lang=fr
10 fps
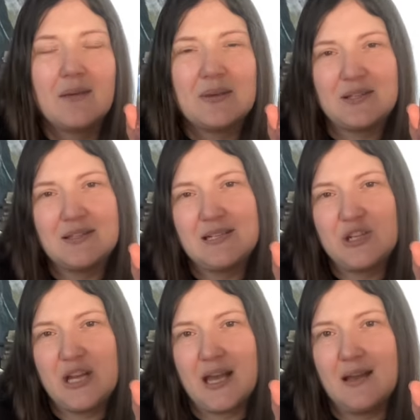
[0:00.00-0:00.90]
ça, c'est
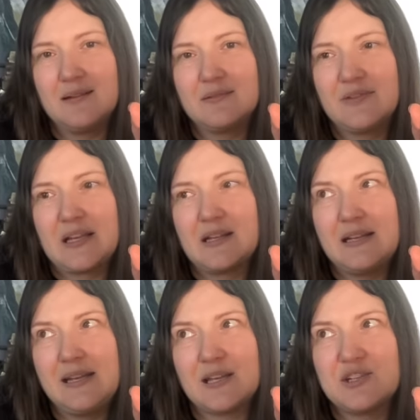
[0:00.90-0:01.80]
général. Hein. Fait
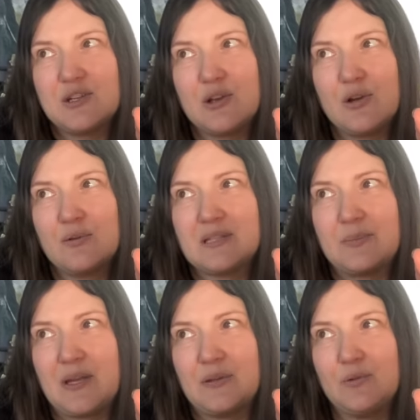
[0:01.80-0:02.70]
l'énergie de l'autre, ça
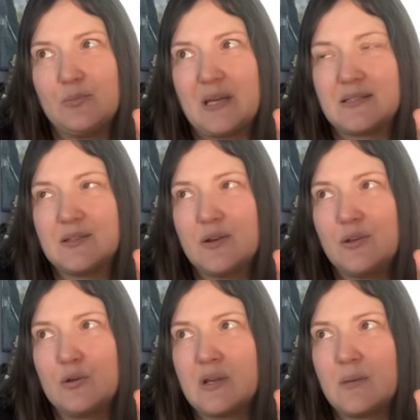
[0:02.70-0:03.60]
peut être une
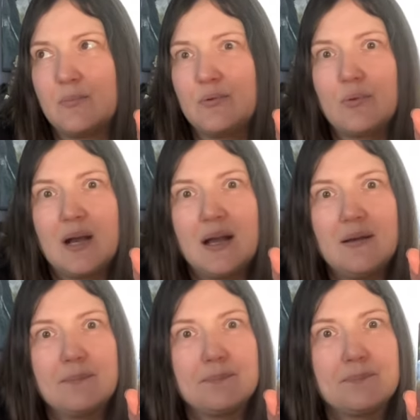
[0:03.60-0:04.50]
personne, un
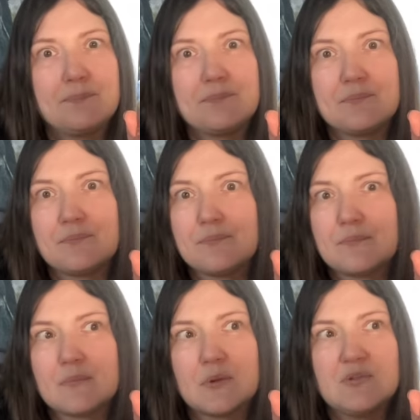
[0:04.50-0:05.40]
emploi,
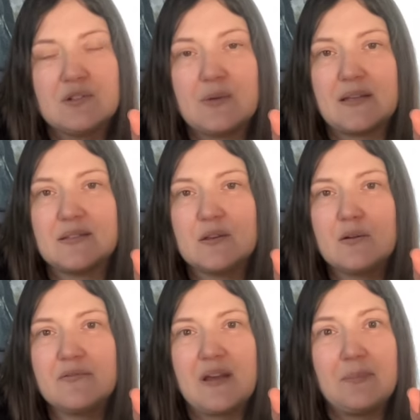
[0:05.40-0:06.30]
une
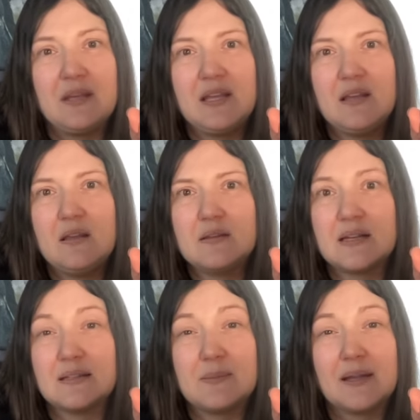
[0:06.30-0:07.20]
situation, famille,
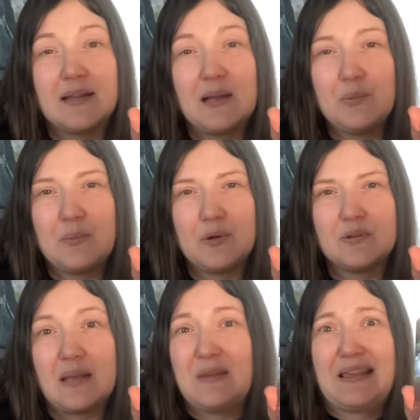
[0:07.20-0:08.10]
sentimentale, peu
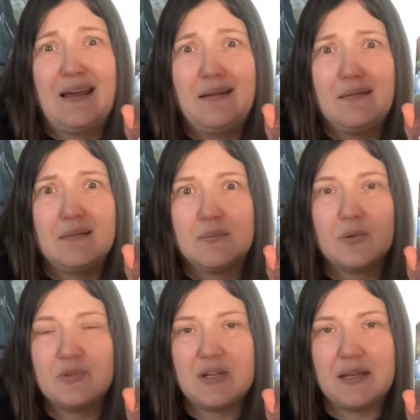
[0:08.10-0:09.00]
importe, amicale.
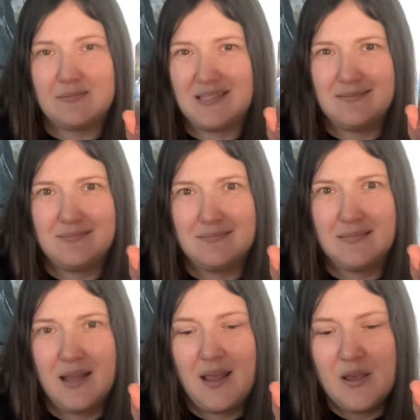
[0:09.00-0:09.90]

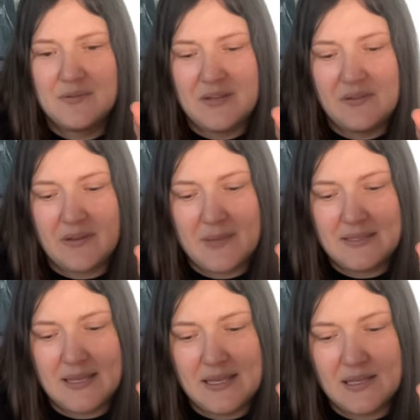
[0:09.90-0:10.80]
Vous avez vraiment
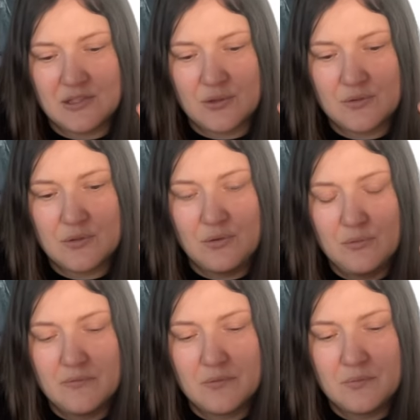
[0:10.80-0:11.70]
essayé quelque chose de
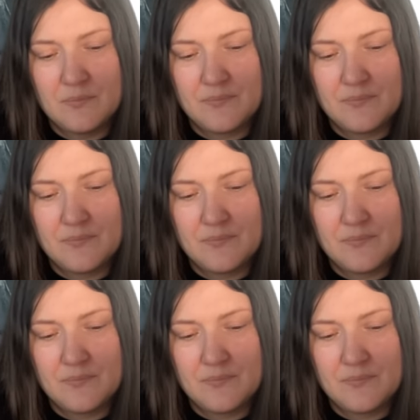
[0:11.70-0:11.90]
nouveau.